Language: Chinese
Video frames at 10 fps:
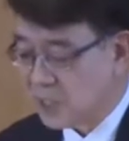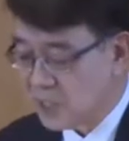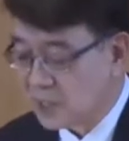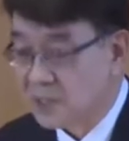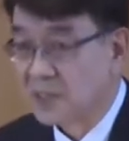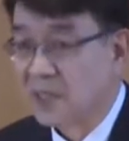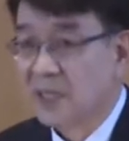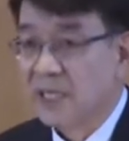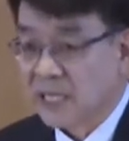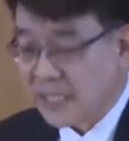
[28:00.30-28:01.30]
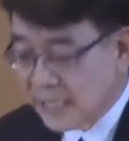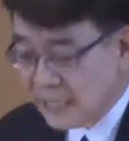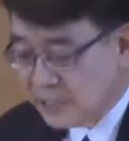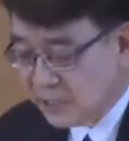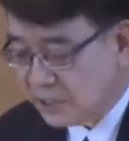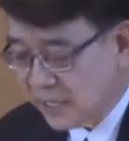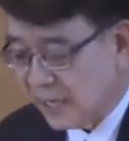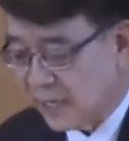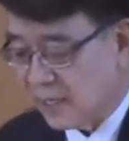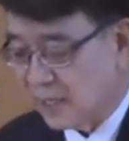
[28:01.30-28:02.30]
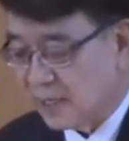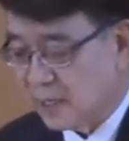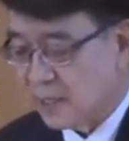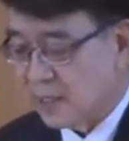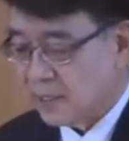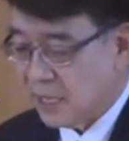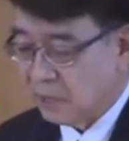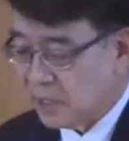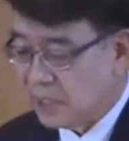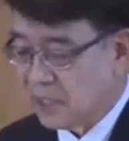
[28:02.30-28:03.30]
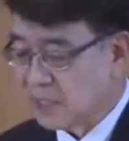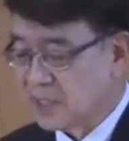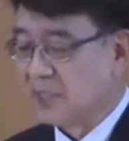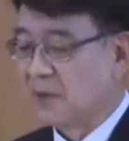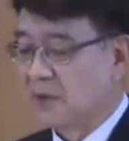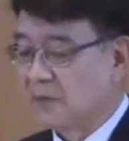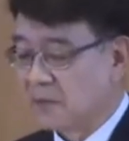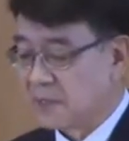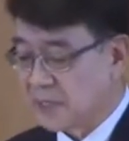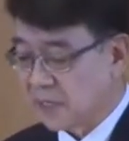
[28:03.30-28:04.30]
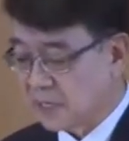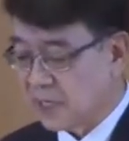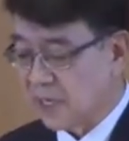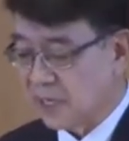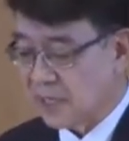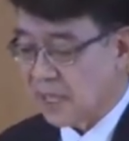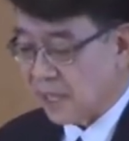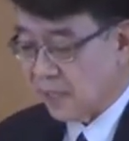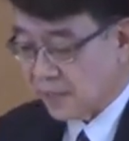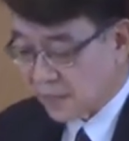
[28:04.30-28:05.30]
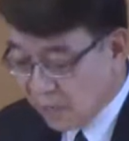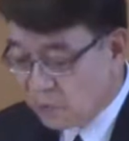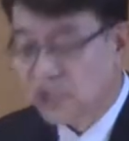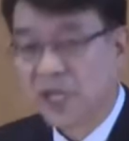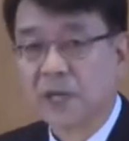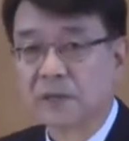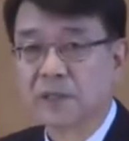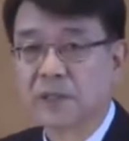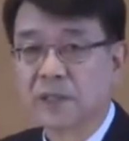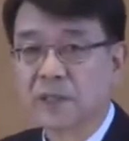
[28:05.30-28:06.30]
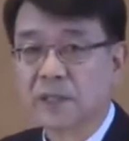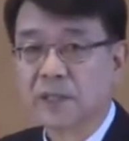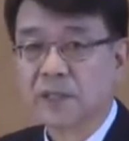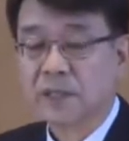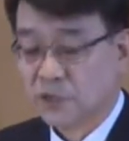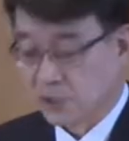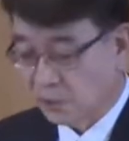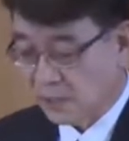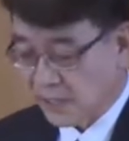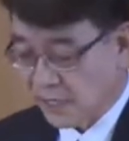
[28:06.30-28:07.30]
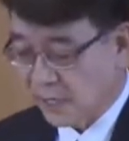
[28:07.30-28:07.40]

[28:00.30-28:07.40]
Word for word: 是他们不顺服的惩罚，神说你不可吃，因为你吃的日子必定死。这是，